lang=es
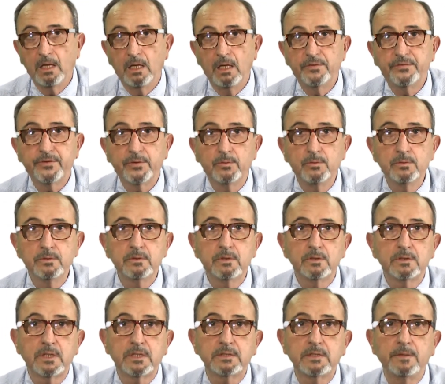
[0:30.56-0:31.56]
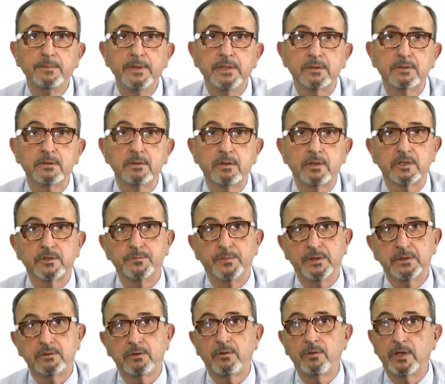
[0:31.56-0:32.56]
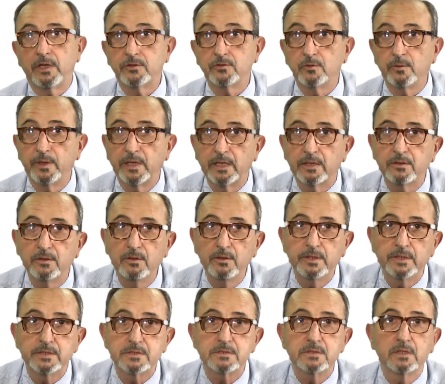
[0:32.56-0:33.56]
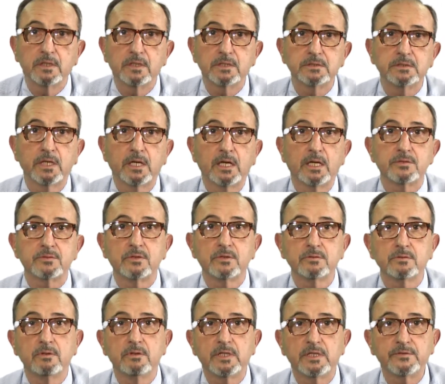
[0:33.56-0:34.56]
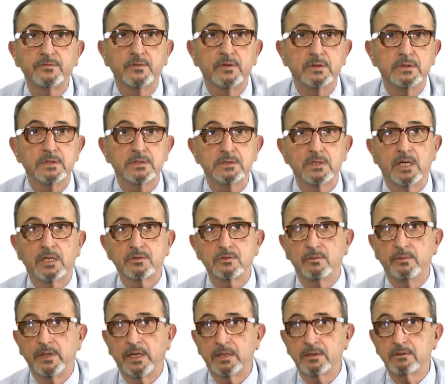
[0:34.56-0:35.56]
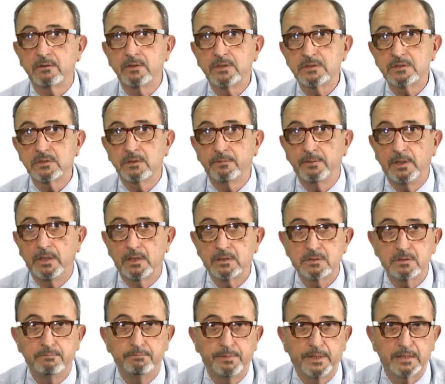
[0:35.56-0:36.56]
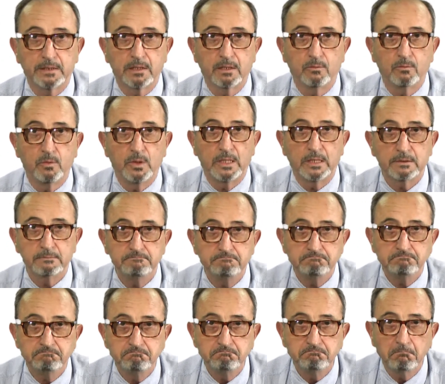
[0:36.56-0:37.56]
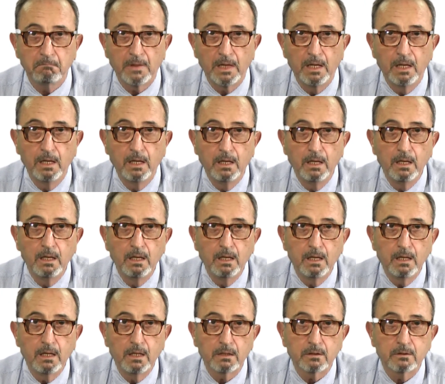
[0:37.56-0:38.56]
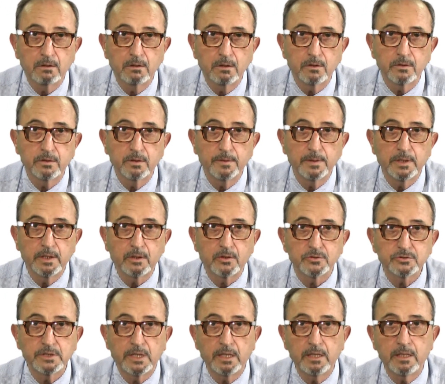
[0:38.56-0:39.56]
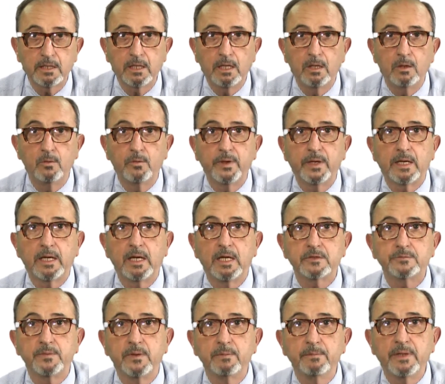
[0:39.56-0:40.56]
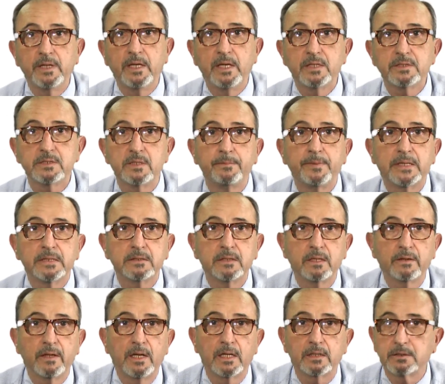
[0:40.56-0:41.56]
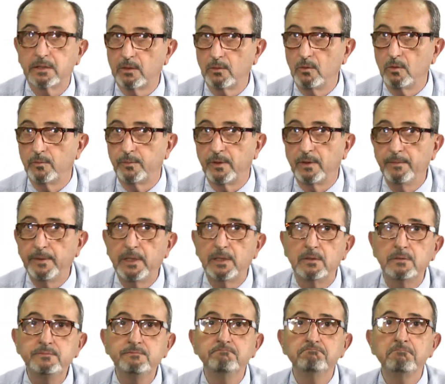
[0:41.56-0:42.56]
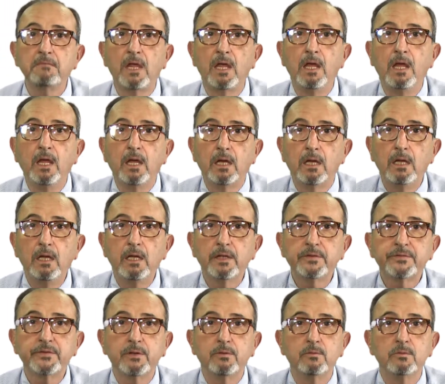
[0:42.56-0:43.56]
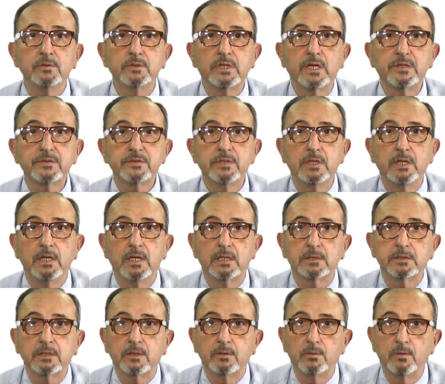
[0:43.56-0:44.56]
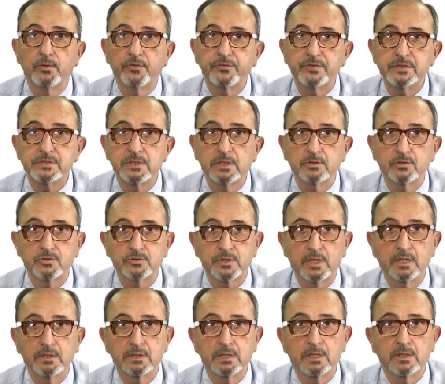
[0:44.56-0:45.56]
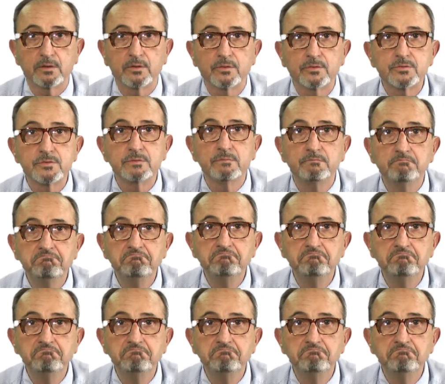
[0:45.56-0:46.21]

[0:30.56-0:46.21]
El segundo tratamiento respecto de las obligaciones, y en este caso son las fuentes de las obligaciones civiles en particular. El Código Civil de Costa Rica ubica las primeras a partir del artículo primero y las segundas en el artículo 632.